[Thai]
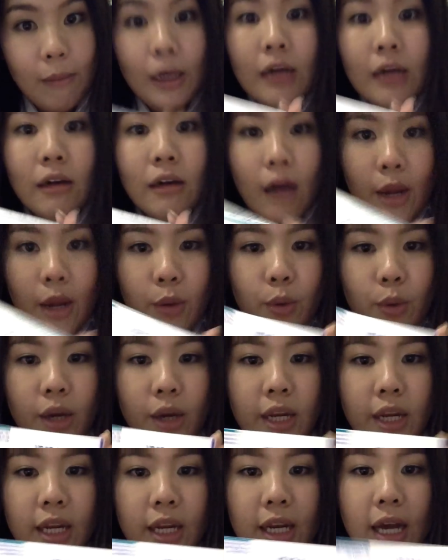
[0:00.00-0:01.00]
เหอให้ดูกัน
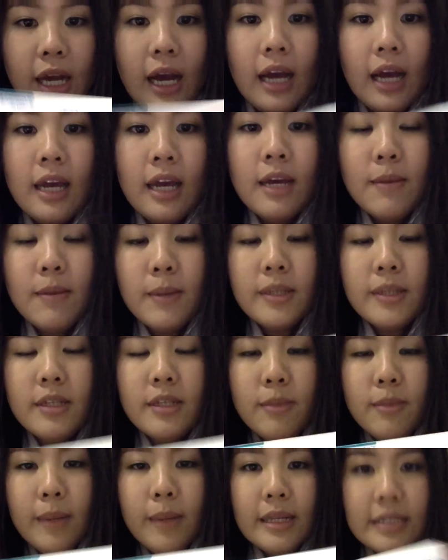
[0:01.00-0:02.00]
อีกนะคะไปซื้อ
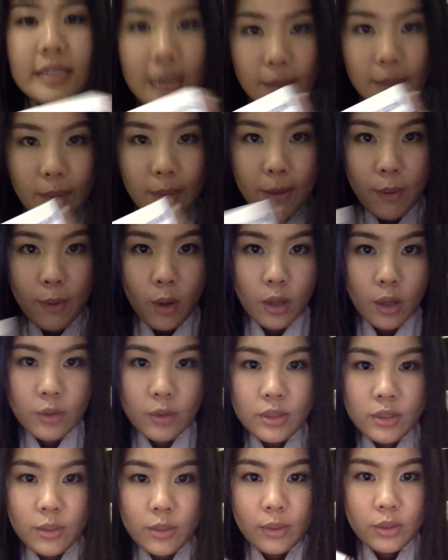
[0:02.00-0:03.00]
เป็นแสกมาเพราะรู้สึ
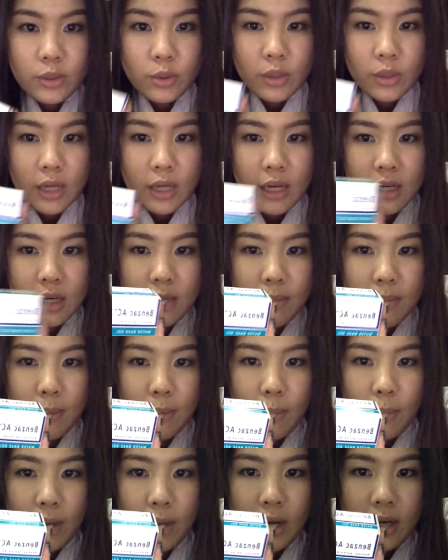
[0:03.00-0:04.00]
กว่าช่วงนี้คือแบบ
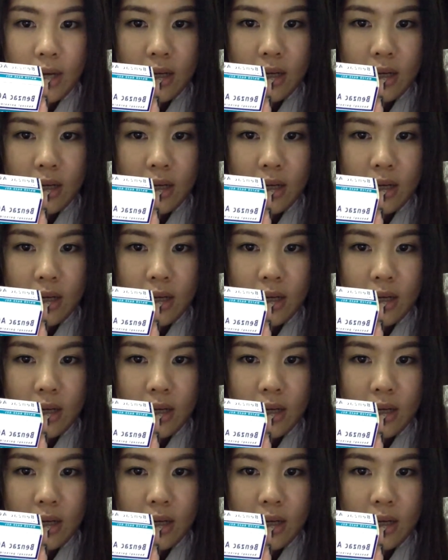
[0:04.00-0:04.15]
ว่า